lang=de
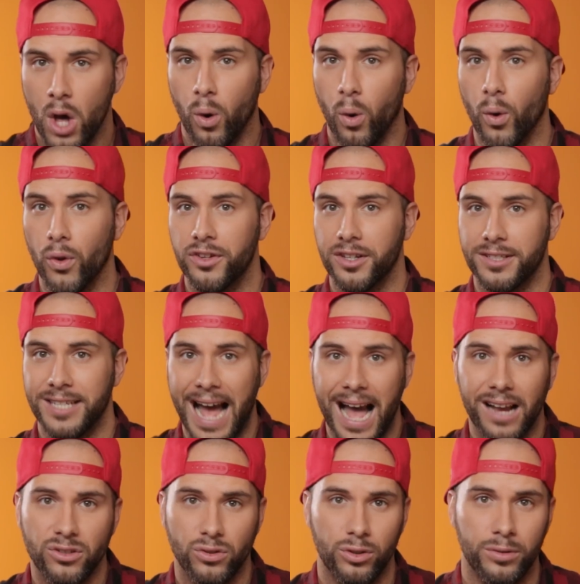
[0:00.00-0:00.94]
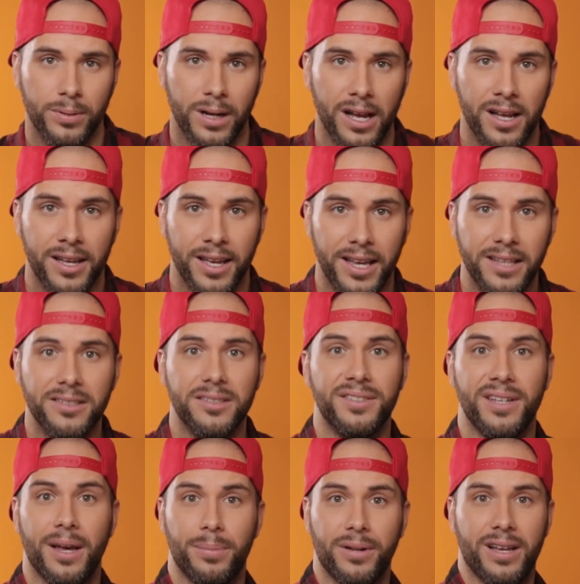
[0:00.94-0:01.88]
und tagsüber ist
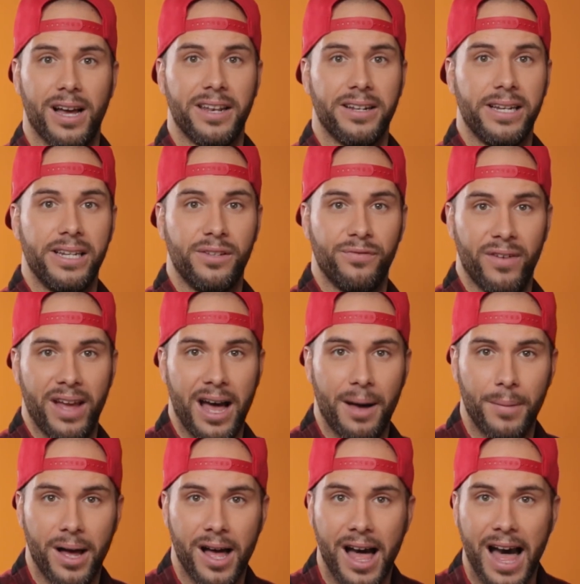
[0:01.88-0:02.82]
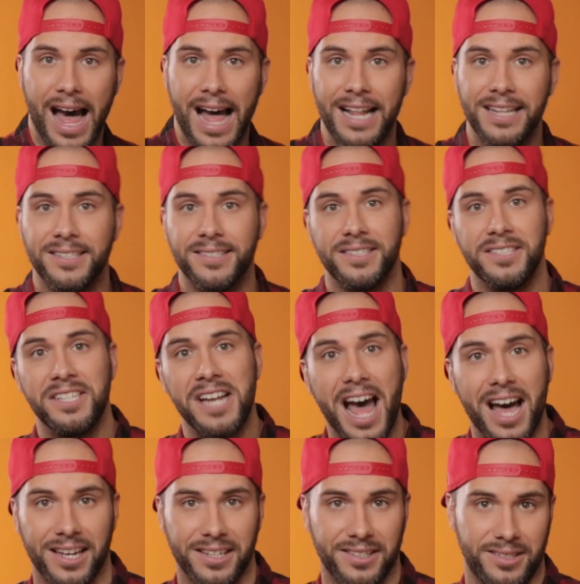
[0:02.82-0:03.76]
es ja bekanntlich wärmer als
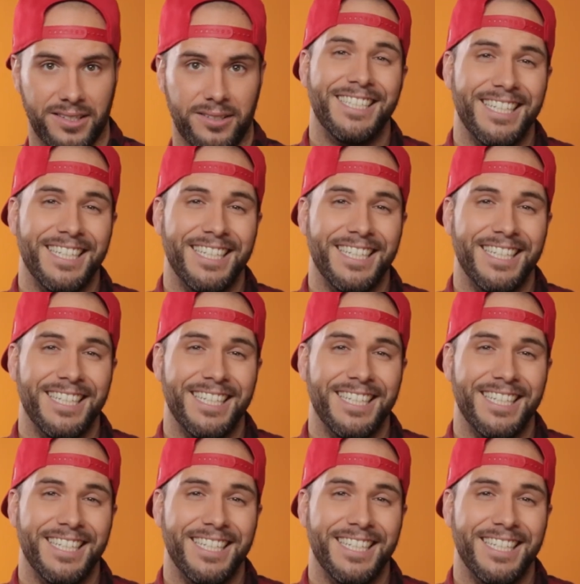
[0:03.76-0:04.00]
nachts.